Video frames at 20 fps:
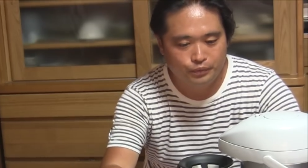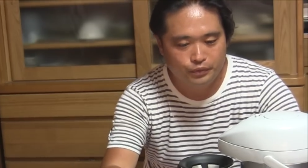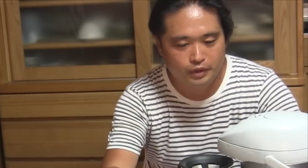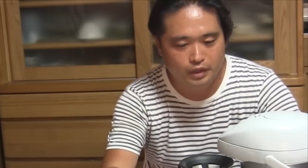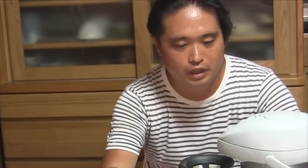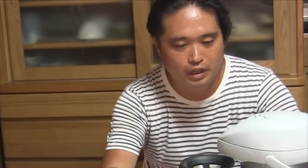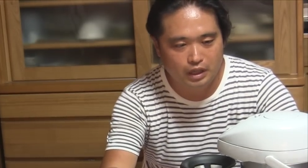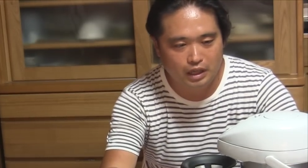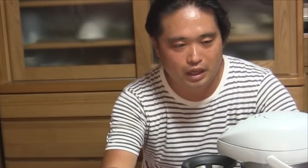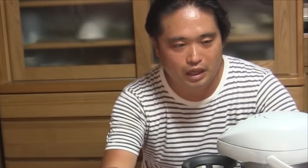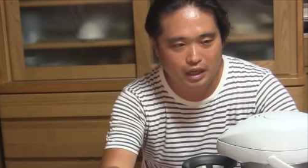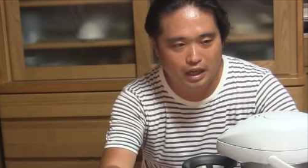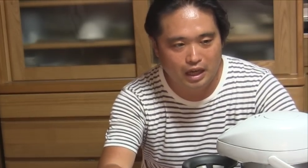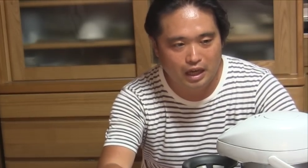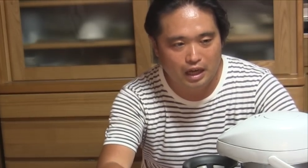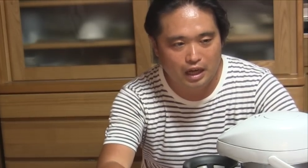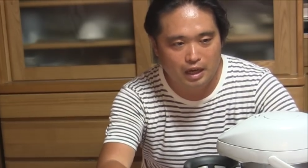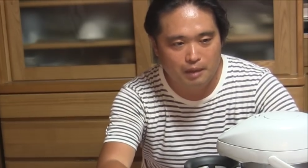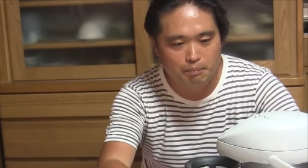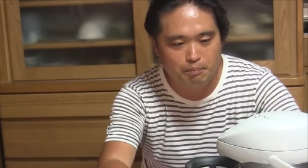だから、
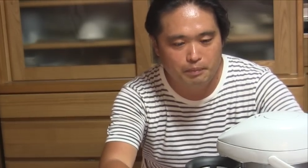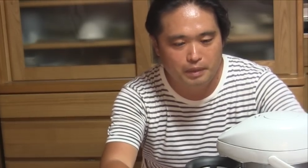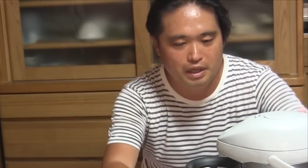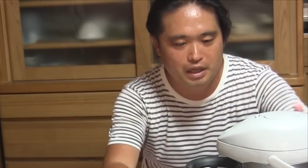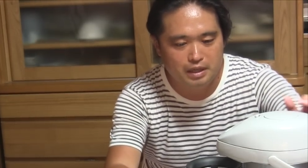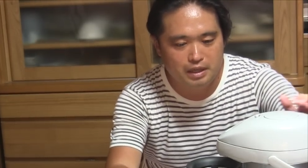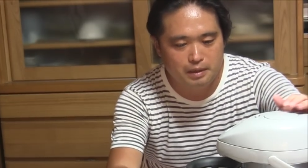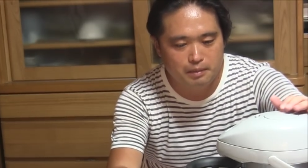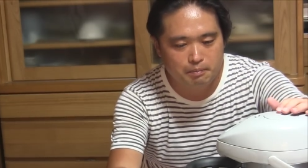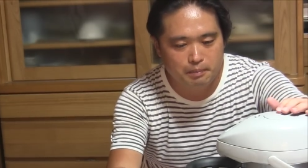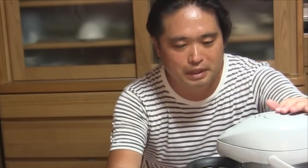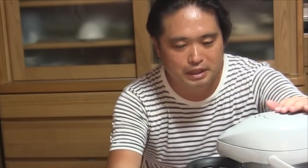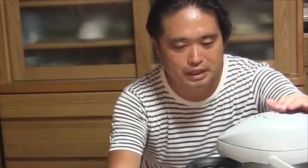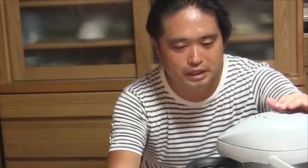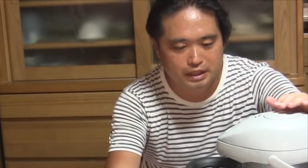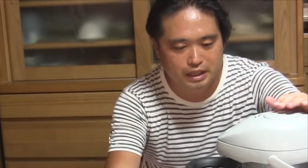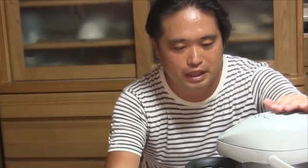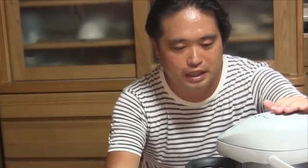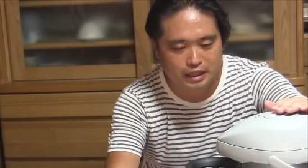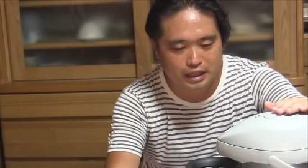あんまり混
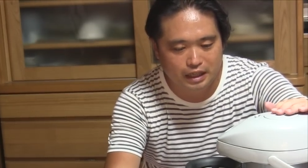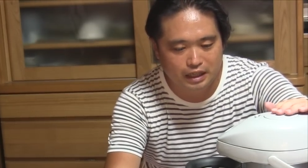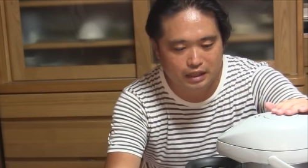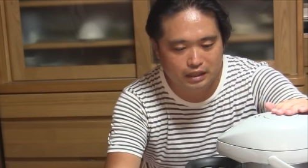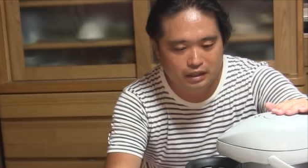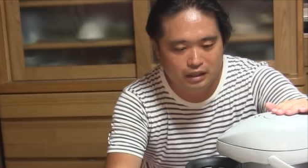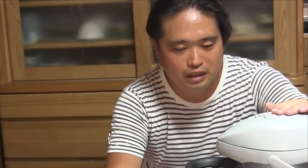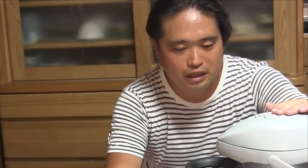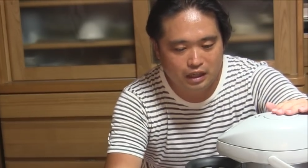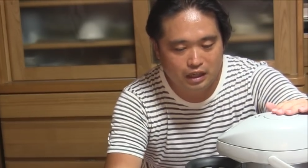ぜちゃいけない。